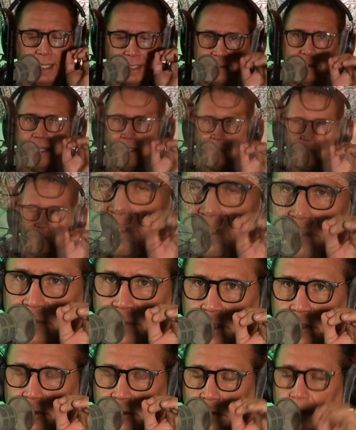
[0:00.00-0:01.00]
estás en
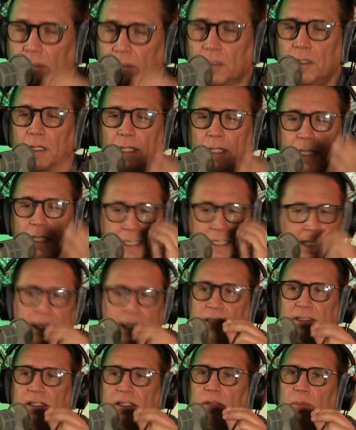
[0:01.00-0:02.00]
entrenamiento. Y
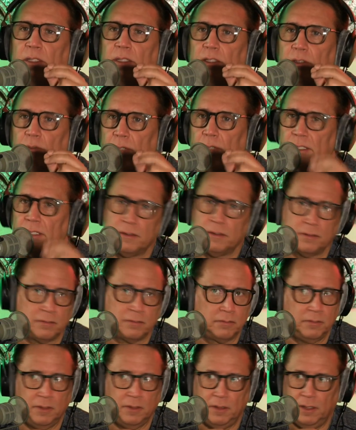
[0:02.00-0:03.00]
el entrenamiento es
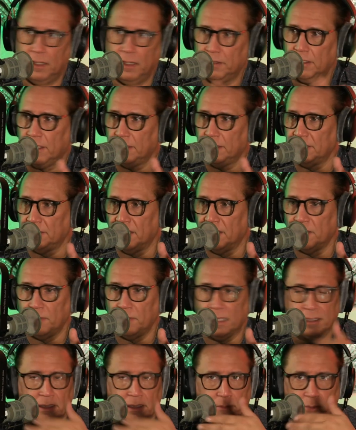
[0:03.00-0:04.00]
X cantidad de
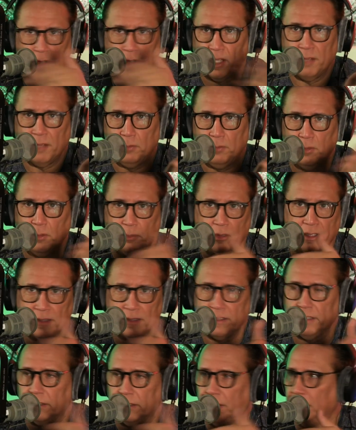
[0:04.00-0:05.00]
plata, por ejemplo, por
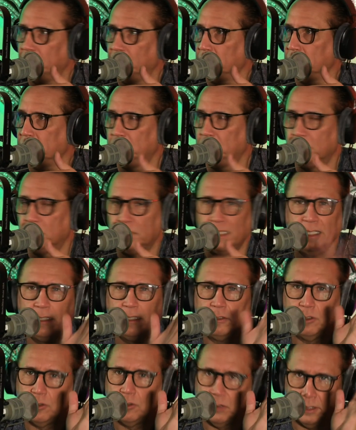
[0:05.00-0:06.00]
decirte
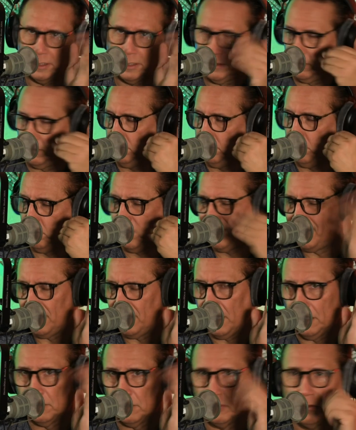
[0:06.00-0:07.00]
500 dólares, por
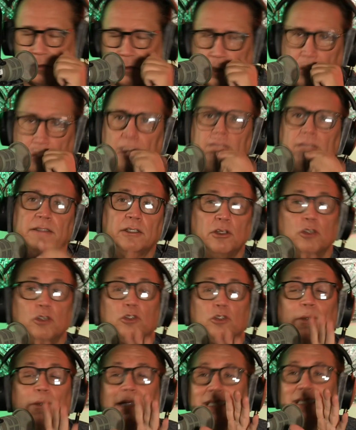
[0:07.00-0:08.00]
decir algo. Y dice,
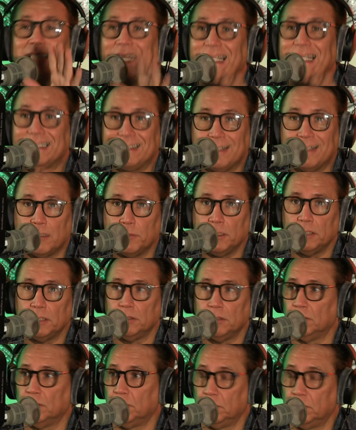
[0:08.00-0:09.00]
no, todavía estás en
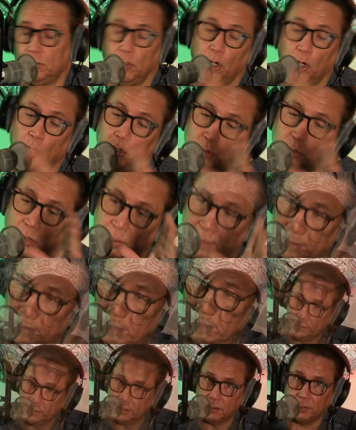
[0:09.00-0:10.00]
entrenamiento. No, todavía
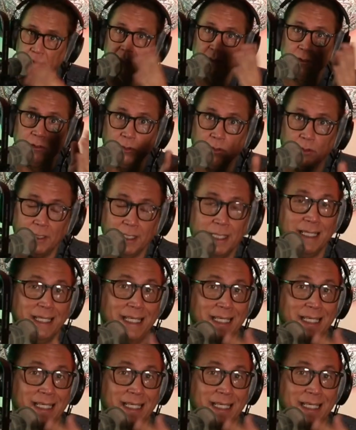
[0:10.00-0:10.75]
estás en entrenamiento.